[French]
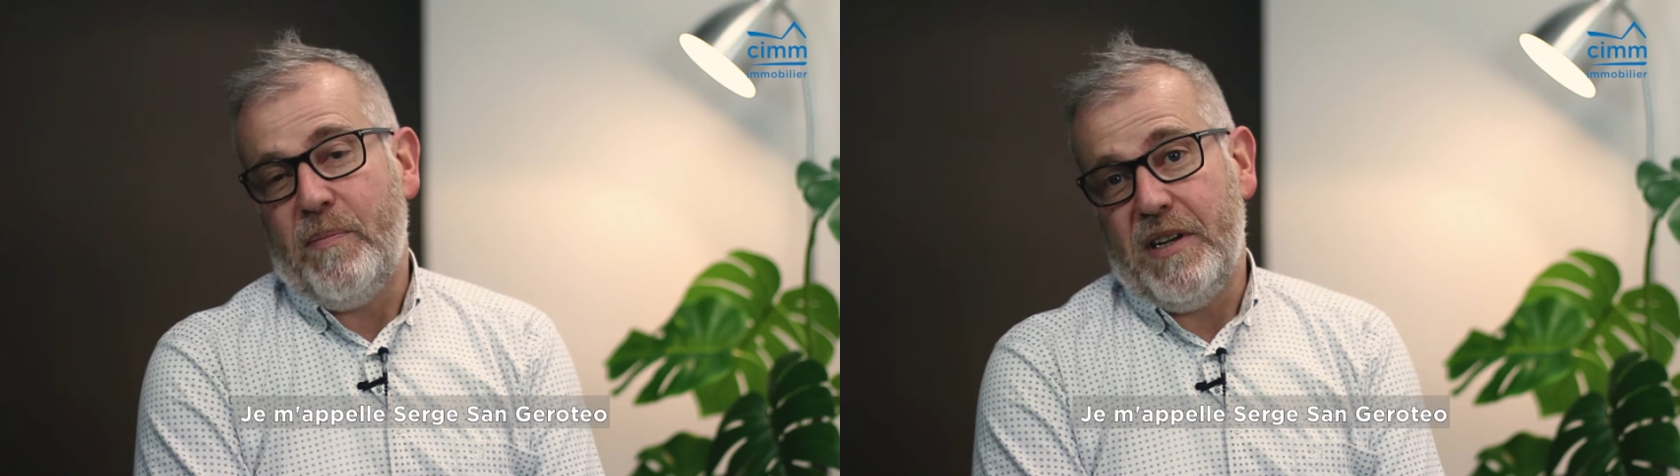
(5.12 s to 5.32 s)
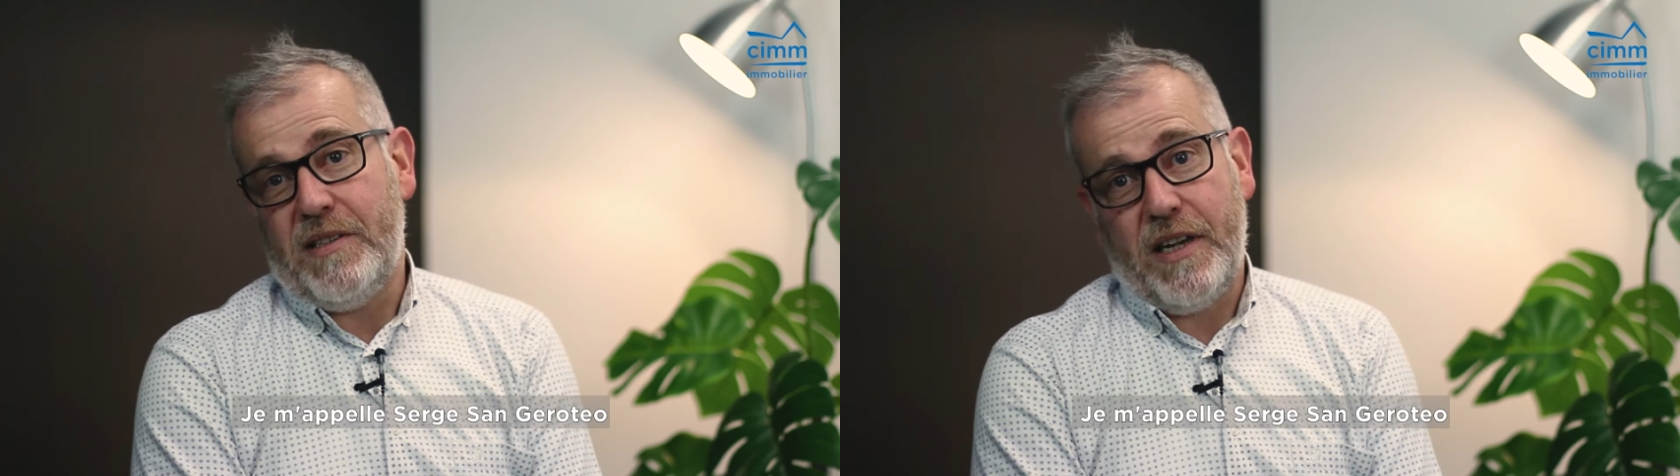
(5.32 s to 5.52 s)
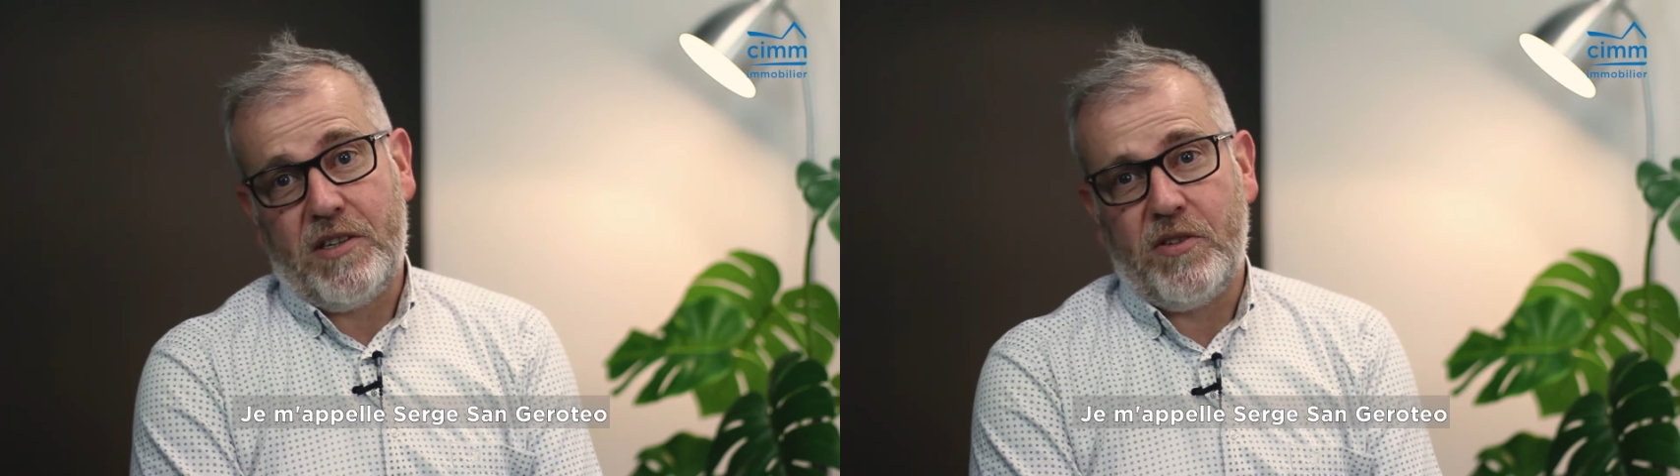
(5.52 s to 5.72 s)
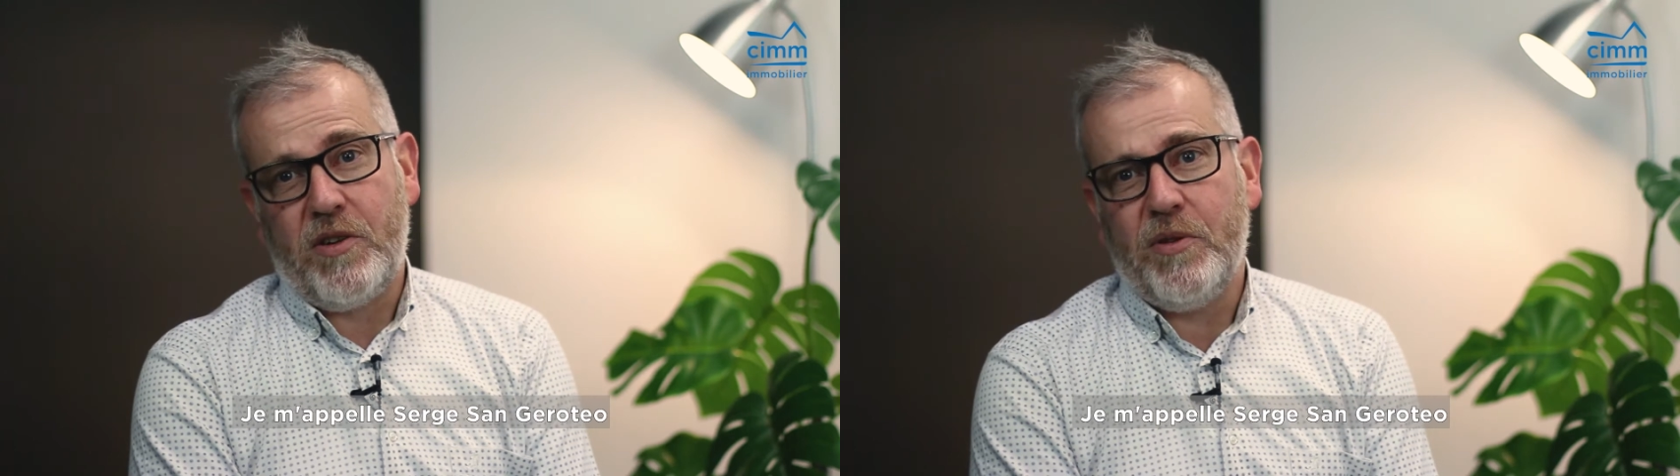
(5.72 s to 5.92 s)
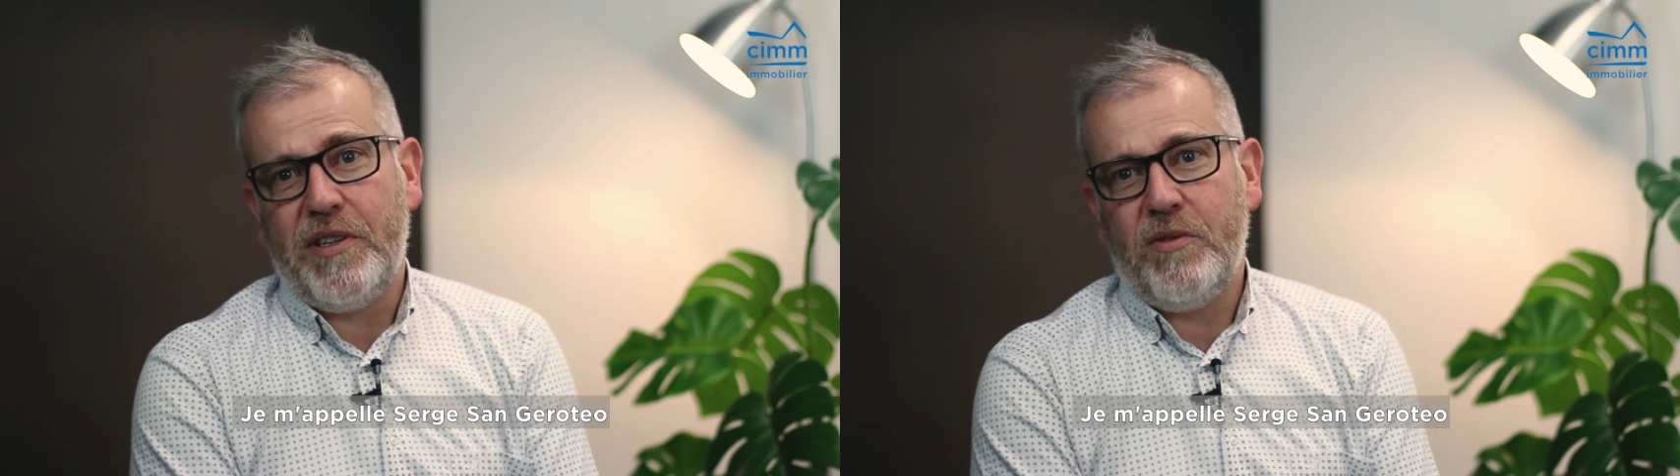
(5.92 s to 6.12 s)
m'appelle Serge
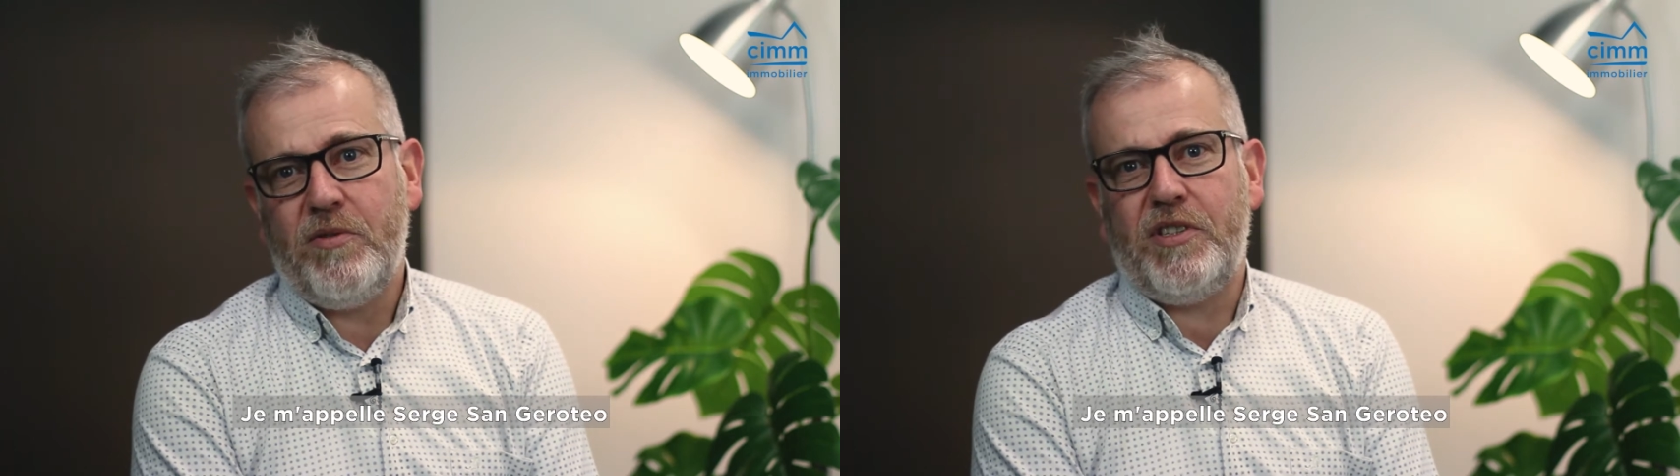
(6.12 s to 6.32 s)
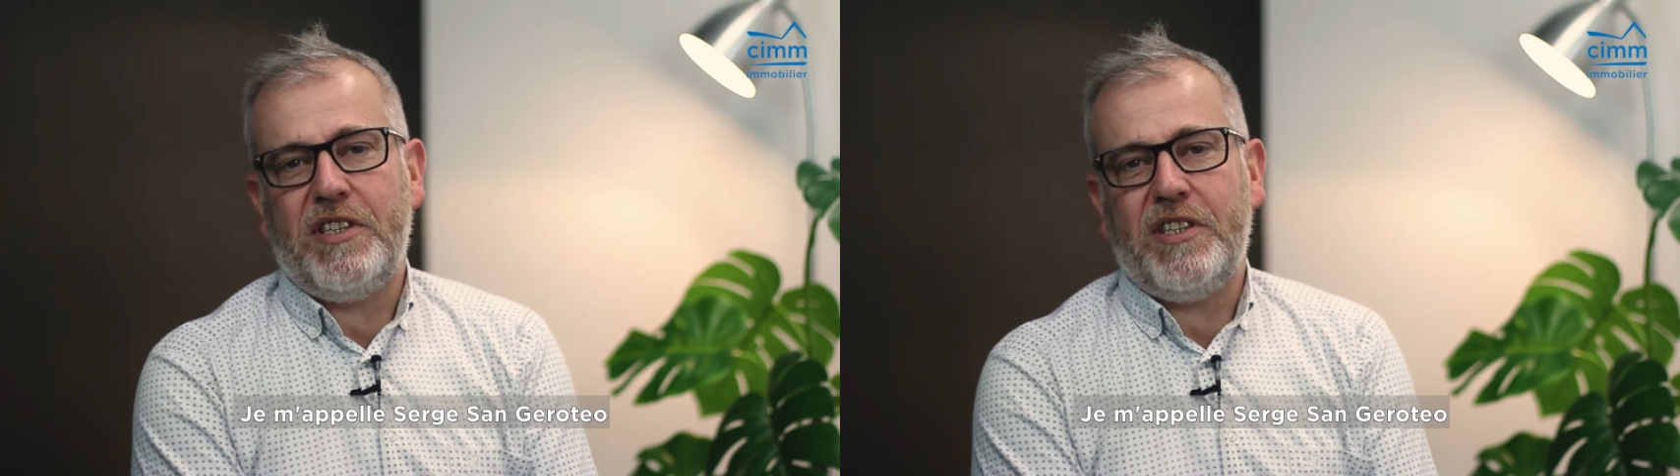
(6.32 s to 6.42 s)
Sanjero-Théo,